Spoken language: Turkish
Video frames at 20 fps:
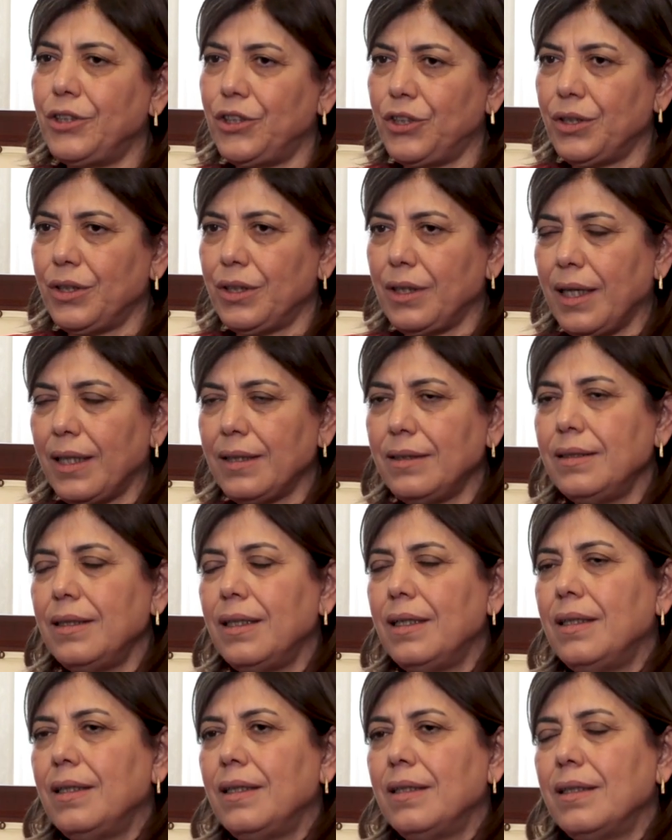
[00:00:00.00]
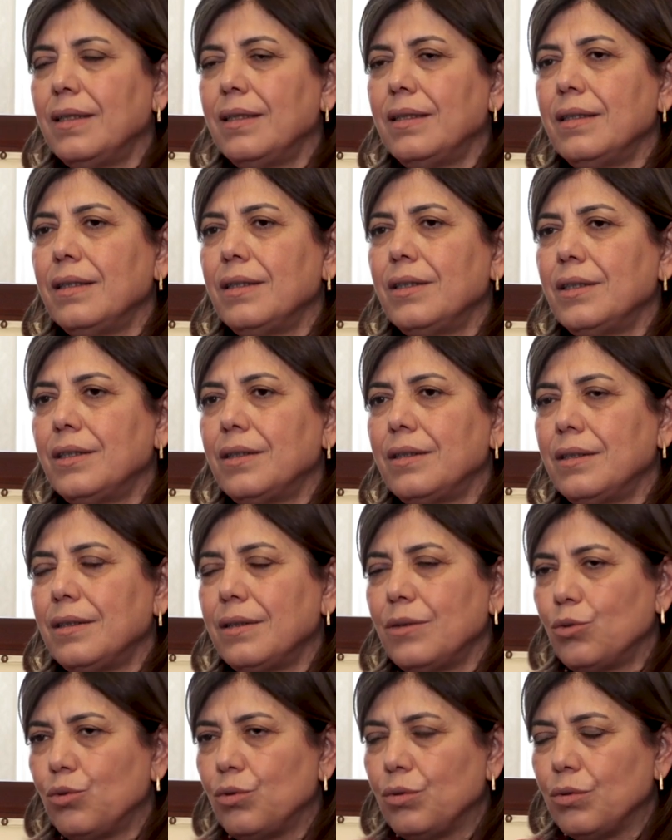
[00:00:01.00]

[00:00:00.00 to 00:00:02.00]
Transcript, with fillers: eşinden e,